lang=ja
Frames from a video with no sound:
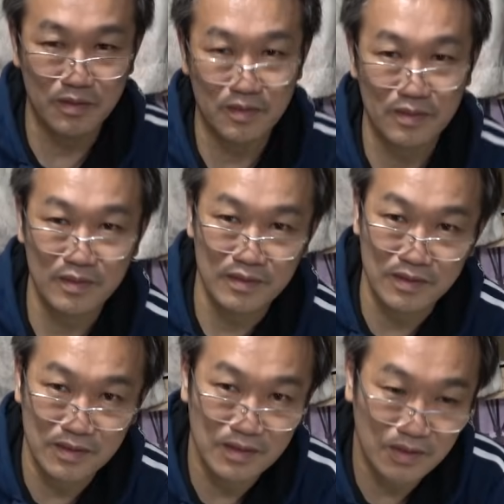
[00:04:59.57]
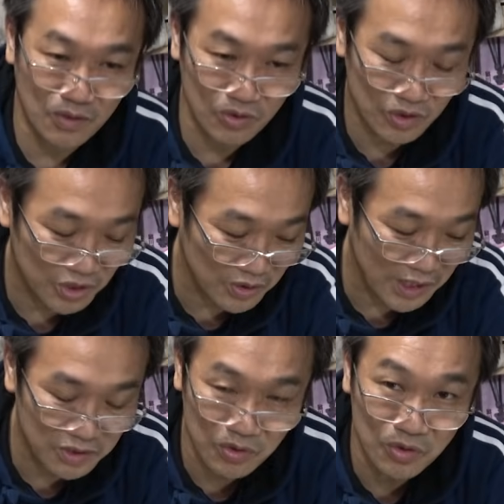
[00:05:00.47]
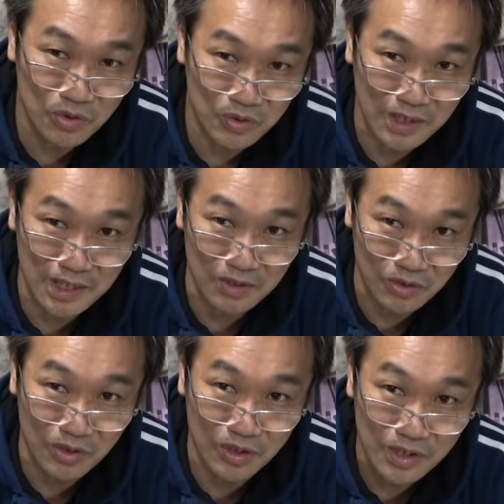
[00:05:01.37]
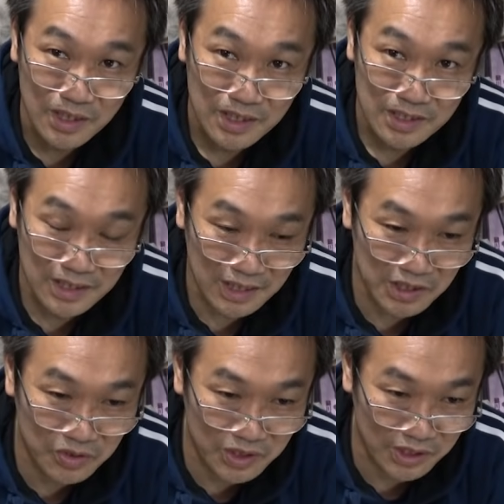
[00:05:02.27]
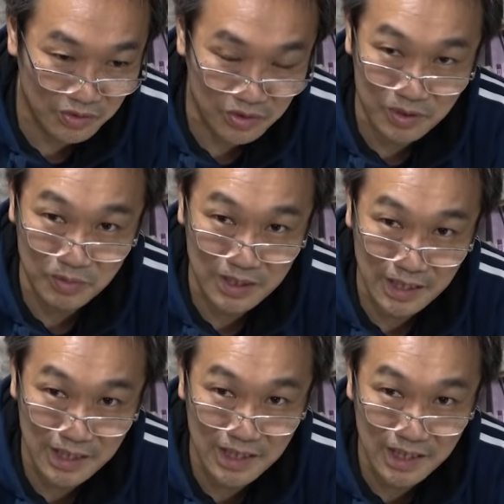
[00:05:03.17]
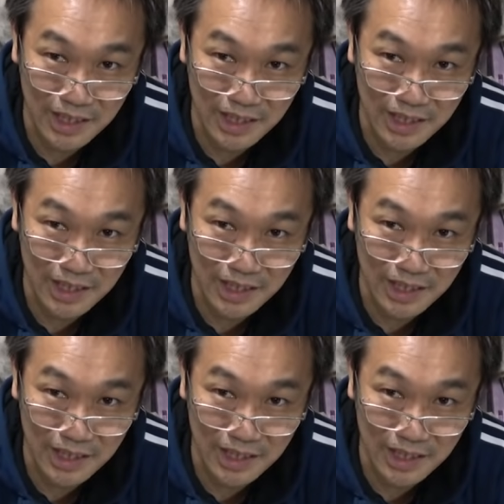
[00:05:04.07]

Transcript: うん、まあ部屋今年の夏の温度ぐらいだと、うん、下げよう下げようっつっても下げきれ